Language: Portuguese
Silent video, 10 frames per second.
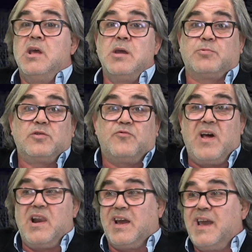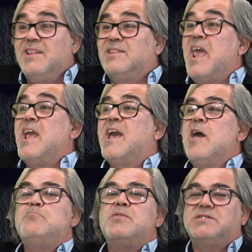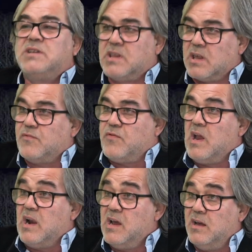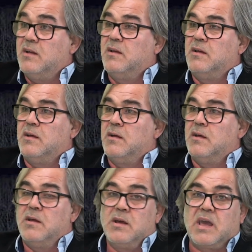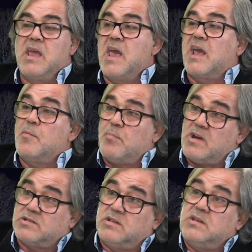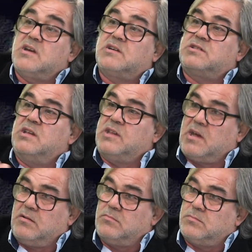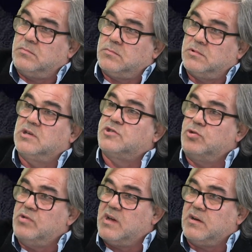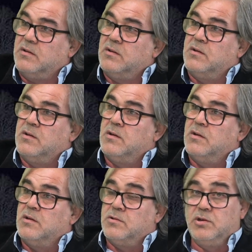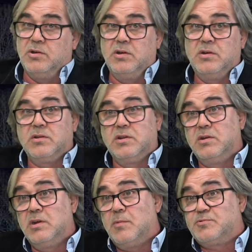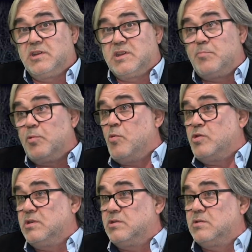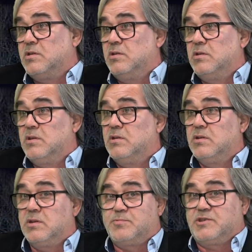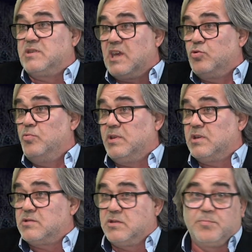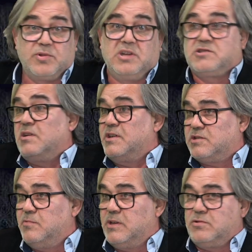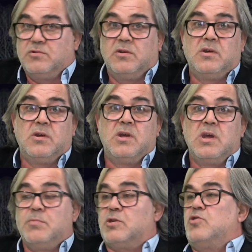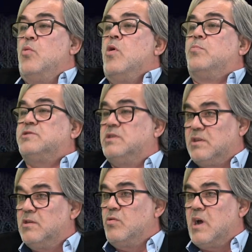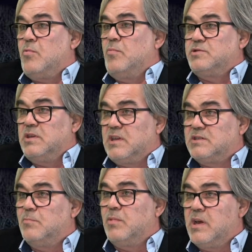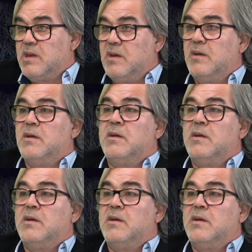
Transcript: E, portanto, fala quem tem capacidade, fala quem é capaz de acrescentar, de questionar, de, de apresentar propostas, de, de, de, apresentar dúvidas, de pedir esclarecimentos. E, portanto, não, é o presidente, não cabe ao Presidente da Assembleia